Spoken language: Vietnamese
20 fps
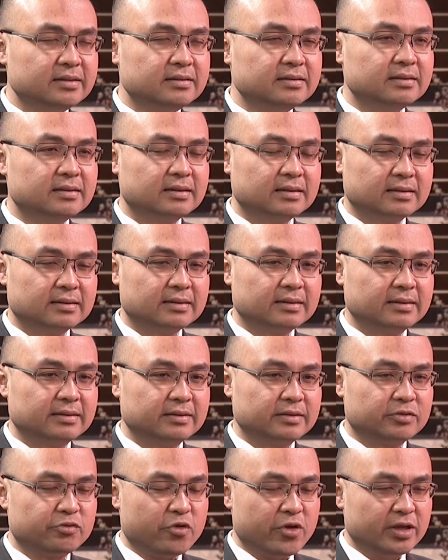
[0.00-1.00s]
tư thì
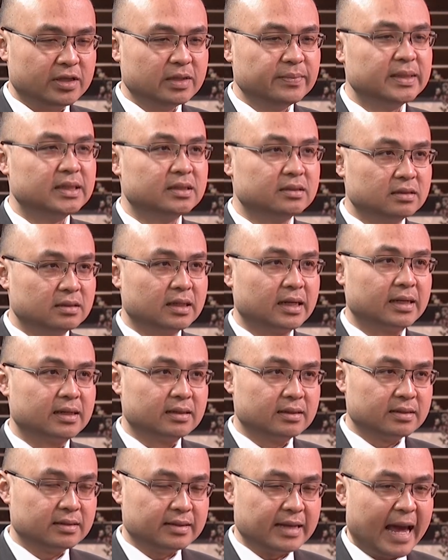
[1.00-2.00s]
chuyện sẽ bình thường lại
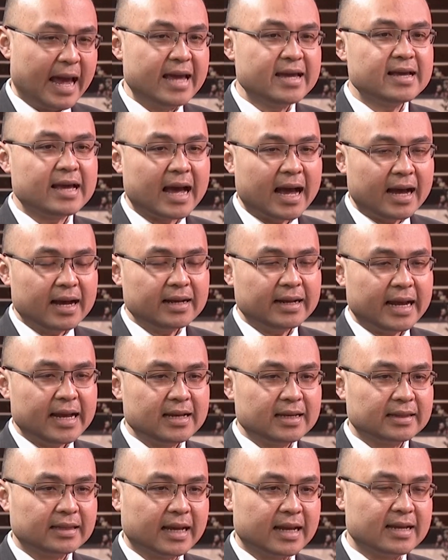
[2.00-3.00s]
uh-huh. kể cả
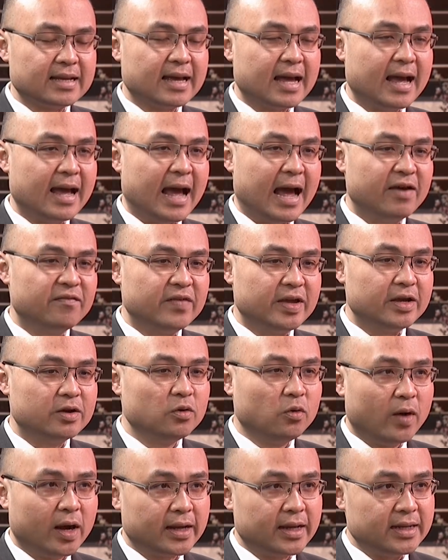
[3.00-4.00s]
ngay cái tại hạ viện
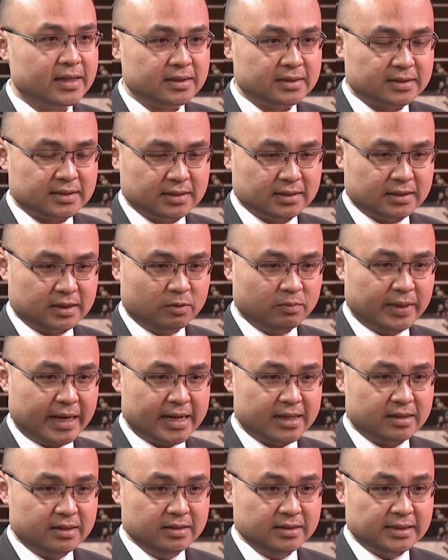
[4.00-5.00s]
của hoa kỳ trong
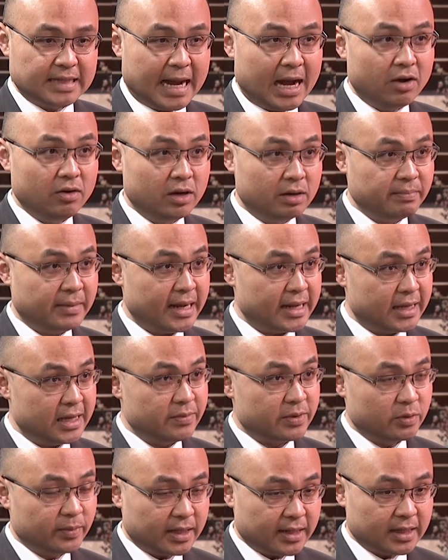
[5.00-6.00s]
ngày thứ sáu hôm nay
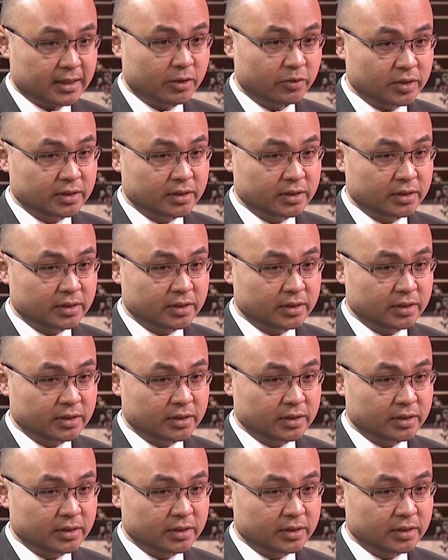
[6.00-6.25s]
khi mà chúng ta đang